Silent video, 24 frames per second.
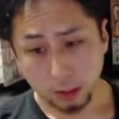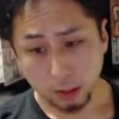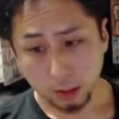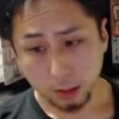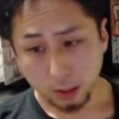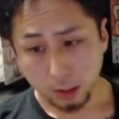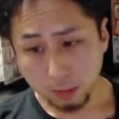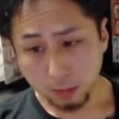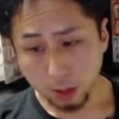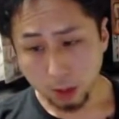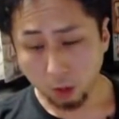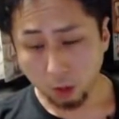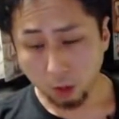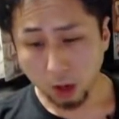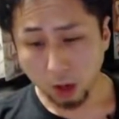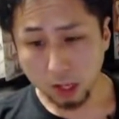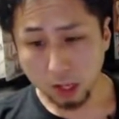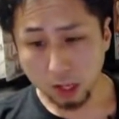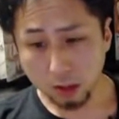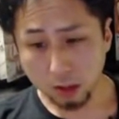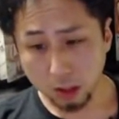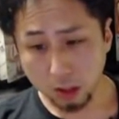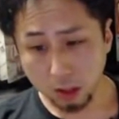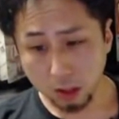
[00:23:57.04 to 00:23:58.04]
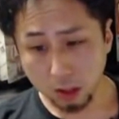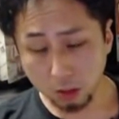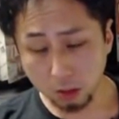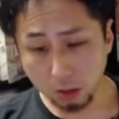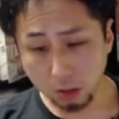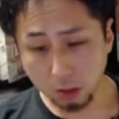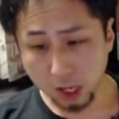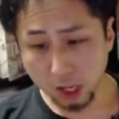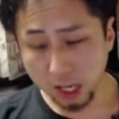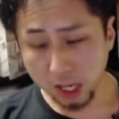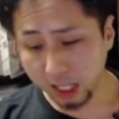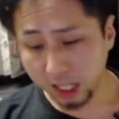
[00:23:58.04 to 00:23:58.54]
まあ、俺が言ってるこ
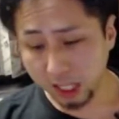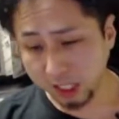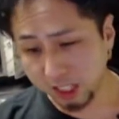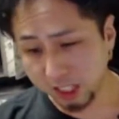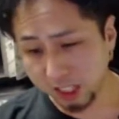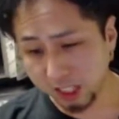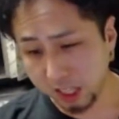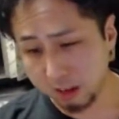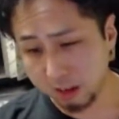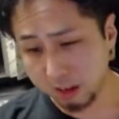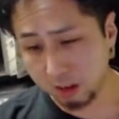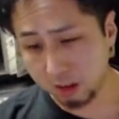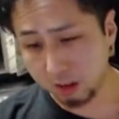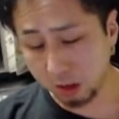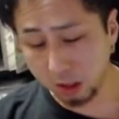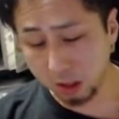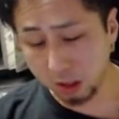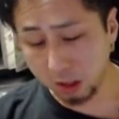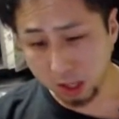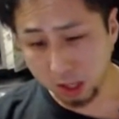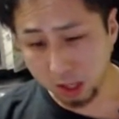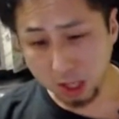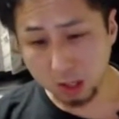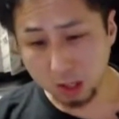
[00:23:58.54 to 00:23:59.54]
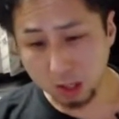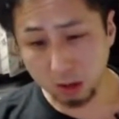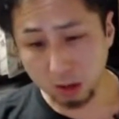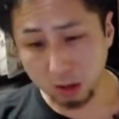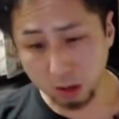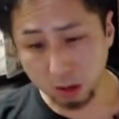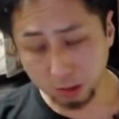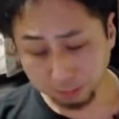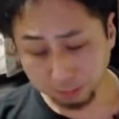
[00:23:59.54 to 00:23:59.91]
と理解したやつどれくらいいんの？